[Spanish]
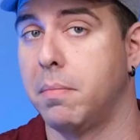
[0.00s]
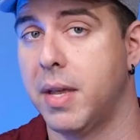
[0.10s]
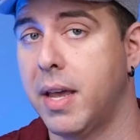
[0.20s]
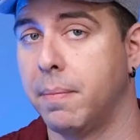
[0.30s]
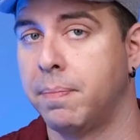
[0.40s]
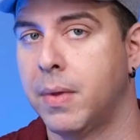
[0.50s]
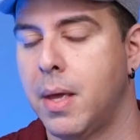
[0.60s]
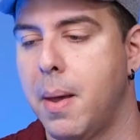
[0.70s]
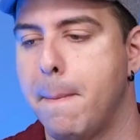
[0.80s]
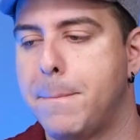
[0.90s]
también.
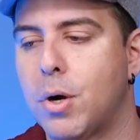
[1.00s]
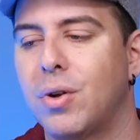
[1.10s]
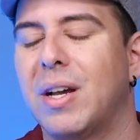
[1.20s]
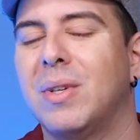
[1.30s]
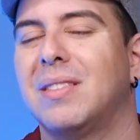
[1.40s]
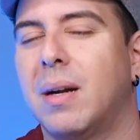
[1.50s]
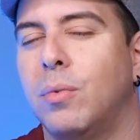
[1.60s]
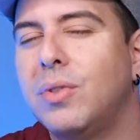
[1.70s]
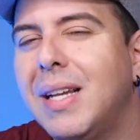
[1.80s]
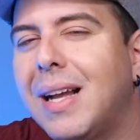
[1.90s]
Pero lo que nuestra
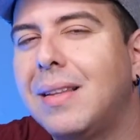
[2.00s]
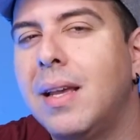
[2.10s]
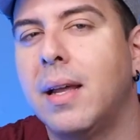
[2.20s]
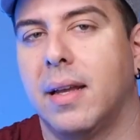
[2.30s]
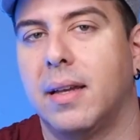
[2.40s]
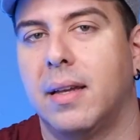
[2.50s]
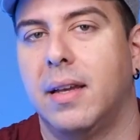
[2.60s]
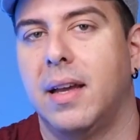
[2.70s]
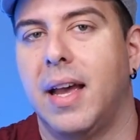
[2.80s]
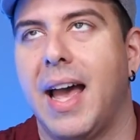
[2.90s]
música tiene
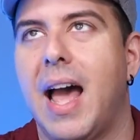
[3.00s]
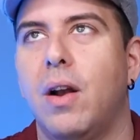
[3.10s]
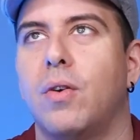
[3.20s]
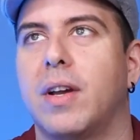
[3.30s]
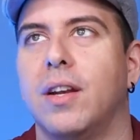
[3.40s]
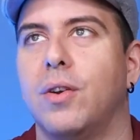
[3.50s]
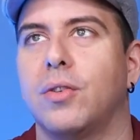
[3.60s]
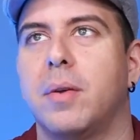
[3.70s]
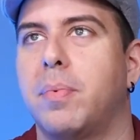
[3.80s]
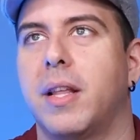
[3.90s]
es algo que
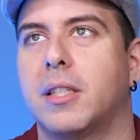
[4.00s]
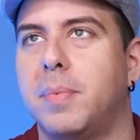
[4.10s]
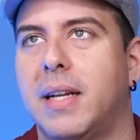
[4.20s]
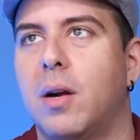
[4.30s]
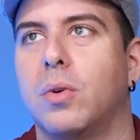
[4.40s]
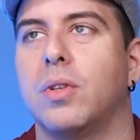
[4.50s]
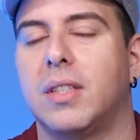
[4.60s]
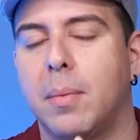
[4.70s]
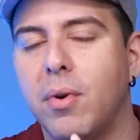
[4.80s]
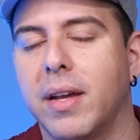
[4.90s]
no se puede explicar cuando
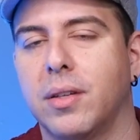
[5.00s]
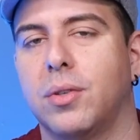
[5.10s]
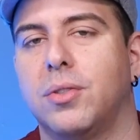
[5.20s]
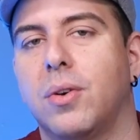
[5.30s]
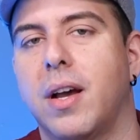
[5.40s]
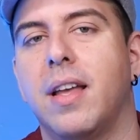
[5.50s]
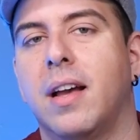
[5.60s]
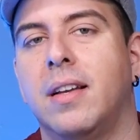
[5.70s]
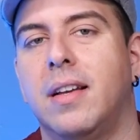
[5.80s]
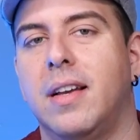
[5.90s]
estamos en esos shows
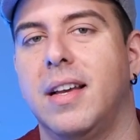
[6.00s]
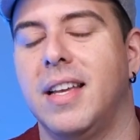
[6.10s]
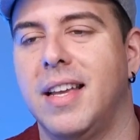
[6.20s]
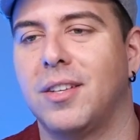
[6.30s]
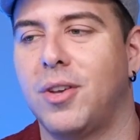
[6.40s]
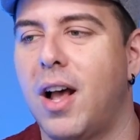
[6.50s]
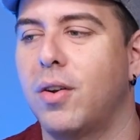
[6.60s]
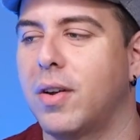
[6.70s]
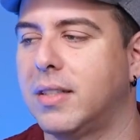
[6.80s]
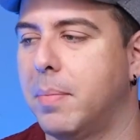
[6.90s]
allá. Y eso es
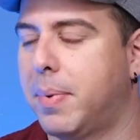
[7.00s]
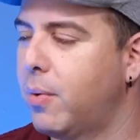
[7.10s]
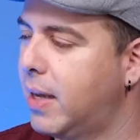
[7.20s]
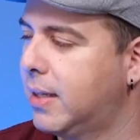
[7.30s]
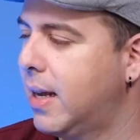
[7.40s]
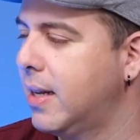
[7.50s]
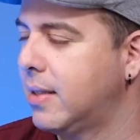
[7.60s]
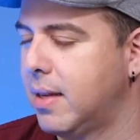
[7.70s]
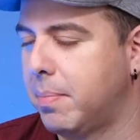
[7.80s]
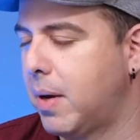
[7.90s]
algo que siempre voy a tener
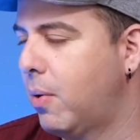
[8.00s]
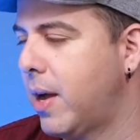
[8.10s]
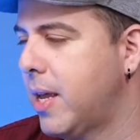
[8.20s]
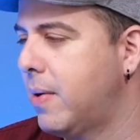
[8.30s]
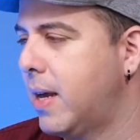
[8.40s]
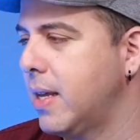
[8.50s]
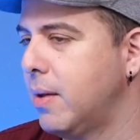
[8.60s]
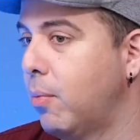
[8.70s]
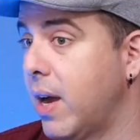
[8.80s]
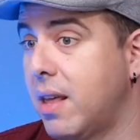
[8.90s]
y siempre me voy a llevar
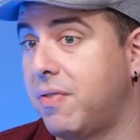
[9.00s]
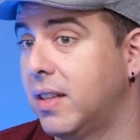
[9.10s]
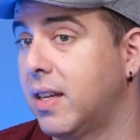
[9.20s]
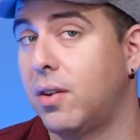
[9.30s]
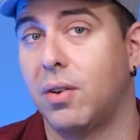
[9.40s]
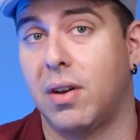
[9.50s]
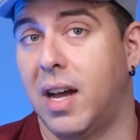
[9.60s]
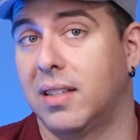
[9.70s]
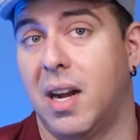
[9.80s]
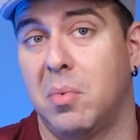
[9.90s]
y voy a defenderlo
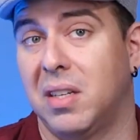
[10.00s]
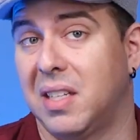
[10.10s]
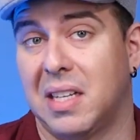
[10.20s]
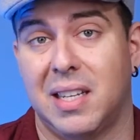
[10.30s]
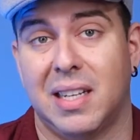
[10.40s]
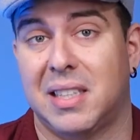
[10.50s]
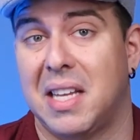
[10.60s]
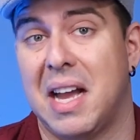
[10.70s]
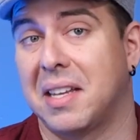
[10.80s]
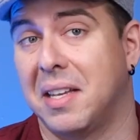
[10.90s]
hasta la muerte, ya sea que
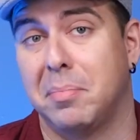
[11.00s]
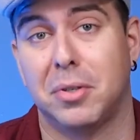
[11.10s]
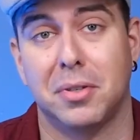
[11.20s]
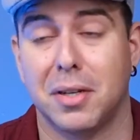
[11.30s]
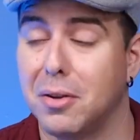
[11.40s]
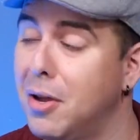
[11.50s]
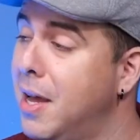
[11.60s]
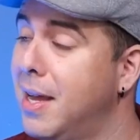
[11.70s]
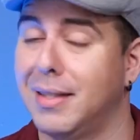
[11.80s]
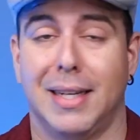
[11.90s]
esté aquí en Puerto Rico,
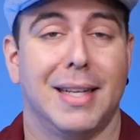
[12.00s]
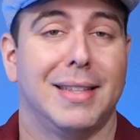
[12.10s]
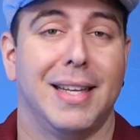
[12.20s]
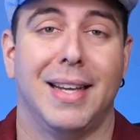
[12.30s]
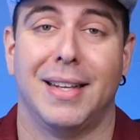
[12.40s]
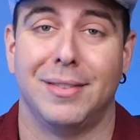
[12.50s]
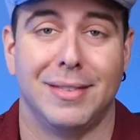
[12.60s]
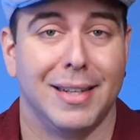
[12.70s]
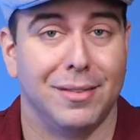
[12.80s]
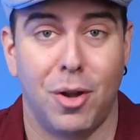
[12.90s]
sea que esté
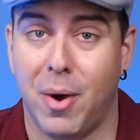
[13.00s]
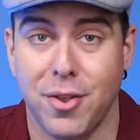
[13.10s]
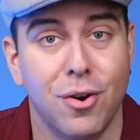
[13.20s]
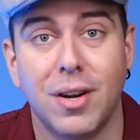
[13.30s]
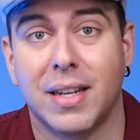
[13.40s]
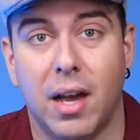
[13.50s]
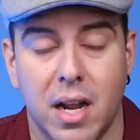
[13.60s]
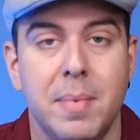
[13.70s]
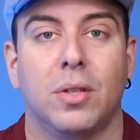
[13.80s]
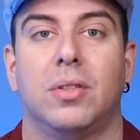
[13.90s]
en Nueva York, que
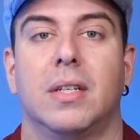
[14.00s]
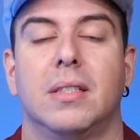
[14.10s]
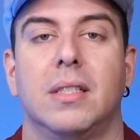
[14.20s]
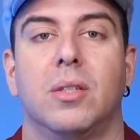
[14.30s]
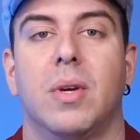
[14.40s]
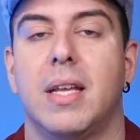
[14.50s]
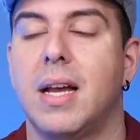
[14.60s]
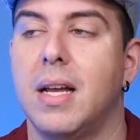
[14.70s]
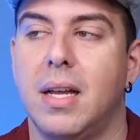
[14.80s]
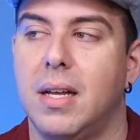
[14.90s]
ahora mismo estoy residiendo
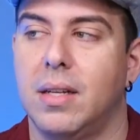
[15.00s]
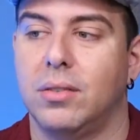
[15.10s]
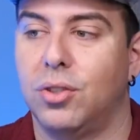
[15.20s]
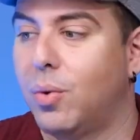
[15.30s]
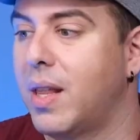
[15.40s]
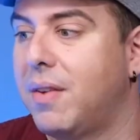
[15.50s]
allá yo